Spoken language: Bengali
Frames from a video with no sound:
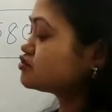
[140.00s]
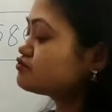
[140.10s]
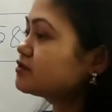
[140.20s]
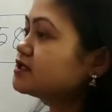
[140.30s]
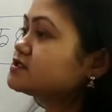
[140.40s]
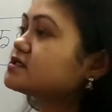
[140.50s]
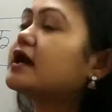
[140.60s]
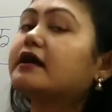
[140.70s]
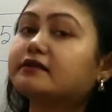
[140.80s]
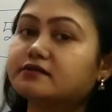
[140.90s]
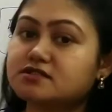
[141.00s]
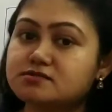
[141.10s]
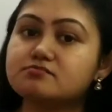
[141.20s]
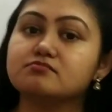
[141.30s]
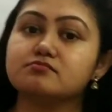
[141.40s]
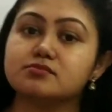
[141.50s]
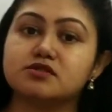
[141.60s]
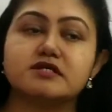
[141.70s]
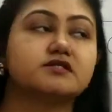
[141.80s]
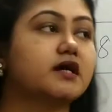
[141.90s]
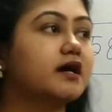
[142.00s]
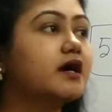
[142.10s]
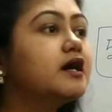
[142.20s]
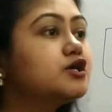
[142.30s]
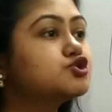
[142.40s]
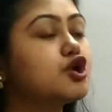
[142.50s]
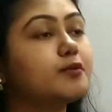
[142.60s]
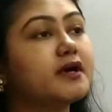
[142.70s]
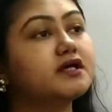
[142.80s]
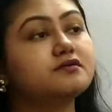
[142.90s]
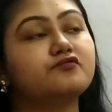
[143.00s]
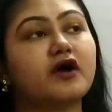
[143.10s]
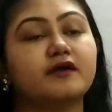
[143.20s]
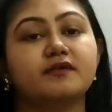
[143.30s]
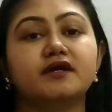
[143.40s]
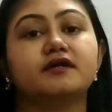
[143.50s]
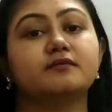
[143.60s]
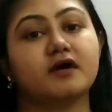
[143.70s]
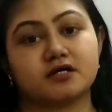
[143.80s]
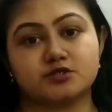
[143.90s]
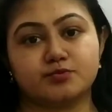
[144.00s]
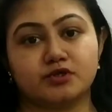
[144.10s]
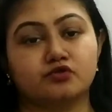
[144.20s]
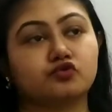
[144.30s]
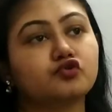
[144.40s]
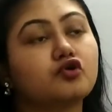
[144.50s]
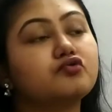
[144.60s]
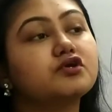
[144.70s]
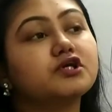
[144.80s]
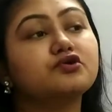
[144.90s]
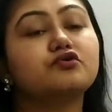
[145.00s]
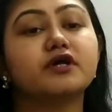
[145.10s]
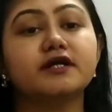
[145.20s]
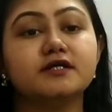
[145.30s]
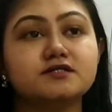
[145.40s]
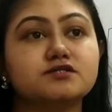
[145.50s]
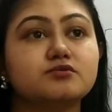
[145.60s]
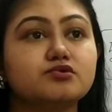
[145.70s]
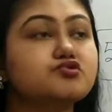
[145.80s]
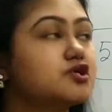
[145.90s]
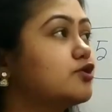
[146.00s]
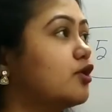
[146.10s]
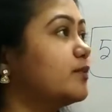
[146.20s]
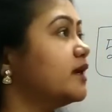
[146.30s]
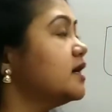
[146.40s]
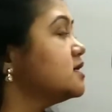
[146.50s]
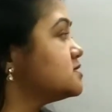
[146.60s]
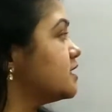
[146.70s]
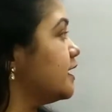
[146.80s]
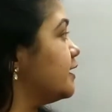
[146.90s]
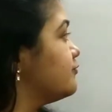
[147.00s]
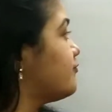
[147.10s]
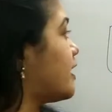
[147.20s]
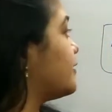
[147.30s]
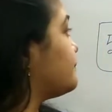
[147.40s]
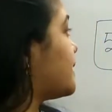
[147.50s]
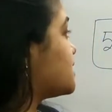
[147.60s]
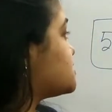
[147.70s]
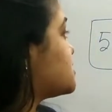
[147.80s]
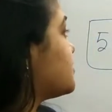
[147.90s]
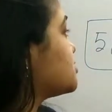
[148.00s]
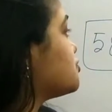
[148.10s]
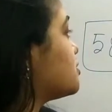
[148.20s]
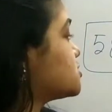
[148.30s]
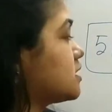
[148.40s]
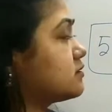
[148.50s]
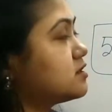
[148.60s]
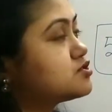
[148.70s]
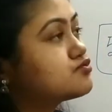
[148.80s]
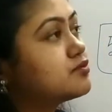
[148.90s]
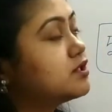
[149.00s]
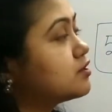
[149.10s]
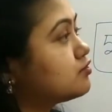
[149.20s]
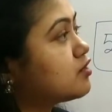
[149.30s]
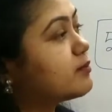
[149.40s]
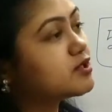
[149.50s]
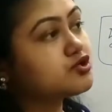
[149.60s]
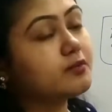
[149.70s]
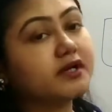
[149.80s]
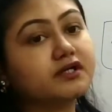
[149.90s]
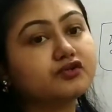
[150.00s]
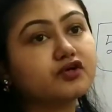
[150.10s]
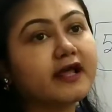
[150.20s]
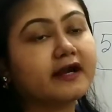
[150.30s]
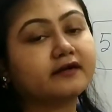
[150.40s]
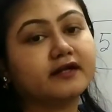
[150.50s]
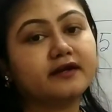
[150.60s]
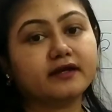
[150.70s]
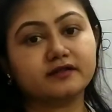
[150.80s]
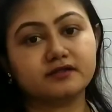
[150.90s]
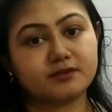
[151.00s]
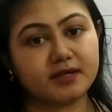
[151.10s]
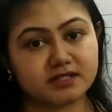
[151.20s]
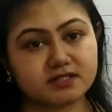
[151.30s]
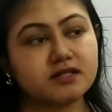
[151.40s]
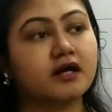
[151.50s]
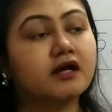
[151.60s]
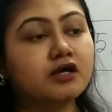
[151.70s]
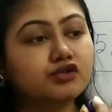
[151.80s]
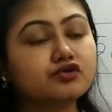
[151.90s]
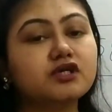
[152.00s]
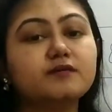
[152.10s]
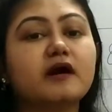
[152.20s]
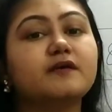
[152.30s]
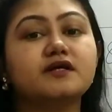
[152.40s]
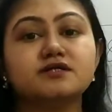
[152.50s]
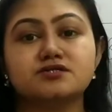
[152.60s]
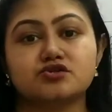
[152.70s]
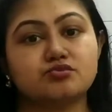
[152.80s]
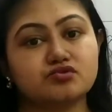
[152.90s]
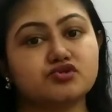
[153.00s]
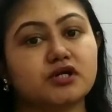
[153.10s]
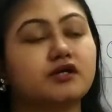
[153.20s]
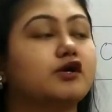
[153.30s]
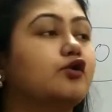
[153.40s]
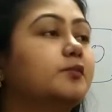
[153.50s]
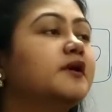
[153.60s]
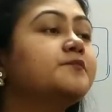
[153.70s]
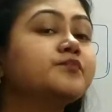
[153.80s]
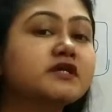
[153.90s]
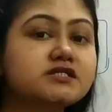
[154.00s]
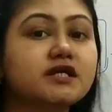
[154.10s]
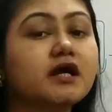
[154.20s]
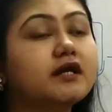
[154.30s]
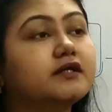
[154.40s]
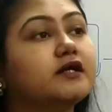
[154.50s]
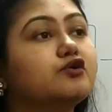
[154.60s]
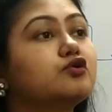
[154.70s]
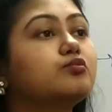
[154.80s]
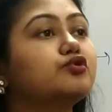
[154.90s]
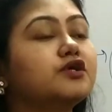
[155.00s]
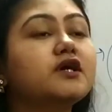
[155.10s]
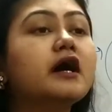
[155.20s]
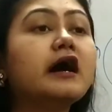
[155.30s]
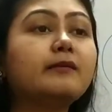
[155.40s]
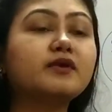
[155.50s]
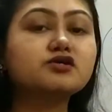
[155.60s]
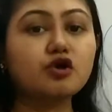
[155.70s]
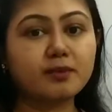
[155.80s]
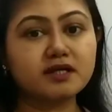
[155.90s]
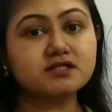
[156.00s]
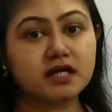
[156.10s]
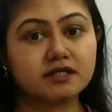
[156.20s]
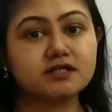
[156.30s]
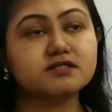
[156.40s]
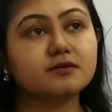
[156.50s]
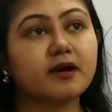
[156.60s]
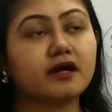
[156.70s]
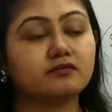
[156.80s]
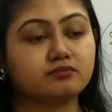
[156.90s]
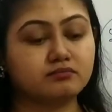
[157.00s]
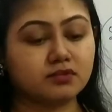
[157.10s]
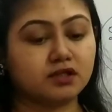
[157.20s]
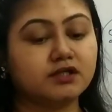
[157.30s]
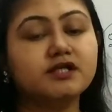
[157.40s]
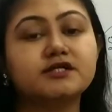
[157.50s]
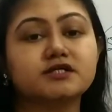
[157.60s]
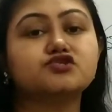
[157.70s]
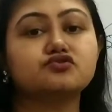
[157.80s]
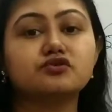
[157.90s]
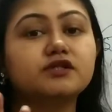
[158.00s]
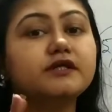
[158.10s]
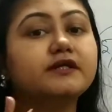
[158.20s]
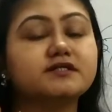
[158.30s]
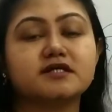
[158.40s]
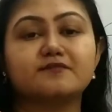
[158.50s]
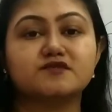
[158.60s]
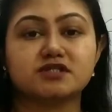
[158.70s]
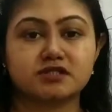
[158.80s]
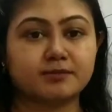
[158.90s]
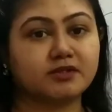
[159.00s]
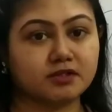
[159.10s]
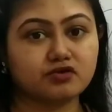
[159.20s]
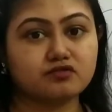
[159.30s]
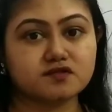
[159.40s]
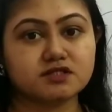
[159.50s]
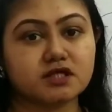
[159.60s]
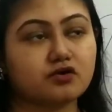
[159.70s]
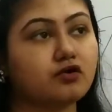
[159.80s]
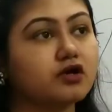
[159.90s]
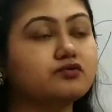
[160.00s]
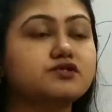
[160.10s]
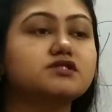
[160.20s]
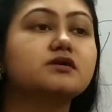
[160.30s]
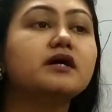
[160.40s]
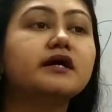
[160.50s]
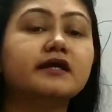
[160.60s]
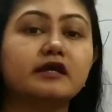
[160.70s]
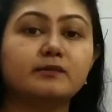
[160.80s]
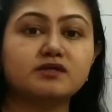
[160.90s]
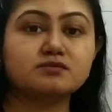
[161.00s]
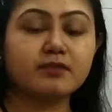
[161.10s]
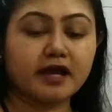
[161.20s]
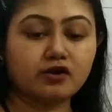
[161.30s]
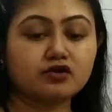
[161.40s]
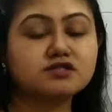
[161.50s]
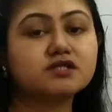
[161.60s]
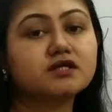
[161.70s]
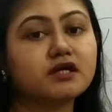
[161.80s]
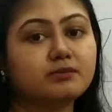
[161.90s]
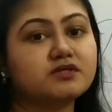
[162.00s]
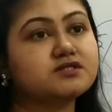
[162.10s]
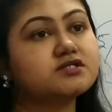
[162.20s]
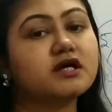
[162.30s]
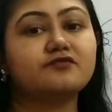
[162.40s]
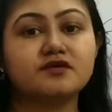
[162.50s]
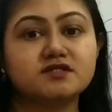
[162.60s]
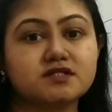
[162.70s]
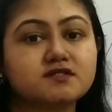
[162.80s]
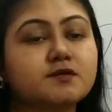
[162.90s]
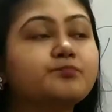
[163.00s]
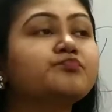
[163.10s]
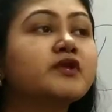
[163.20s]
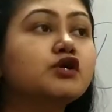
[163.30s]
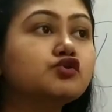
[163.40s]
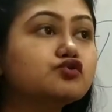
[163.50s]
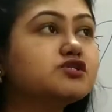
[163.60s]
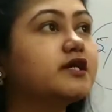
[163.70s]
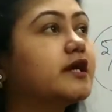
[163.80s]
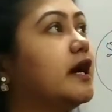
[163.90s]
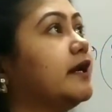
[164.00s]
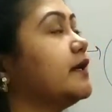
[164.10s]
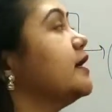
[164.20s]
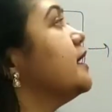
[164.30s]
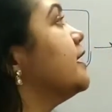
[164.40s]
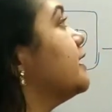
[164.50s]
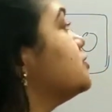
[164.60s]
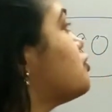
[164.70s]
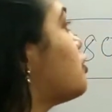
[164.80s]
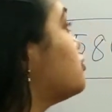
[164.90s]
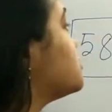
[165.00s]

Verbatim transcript: স্টুডেন্টস তারা সবাই ফাইভ এইটটি মার্কস পেল তো তখন কি করে ডিস্ট্রিবিউশন হবে যে এই ফাইভ পাঁচটা বা ছ সাতটা স্টুডেন্টকে তো আমরা সবাইকে তো আর একটাই র্যাঙ্ক দিতে পারছি না তো কিভাবে ডিস্ট্রিবিউশনটা হবে সেখানে দেখো বলি আমরা সবাই জানি যে নিটের জন্য তিনটে সাবজেক্ট আমাদের কনসিডার করা হচ্ছে কেমে বায়োলজি কেমিস্ট্রি আর ফিজিক্স তো সেখানে এই ধরো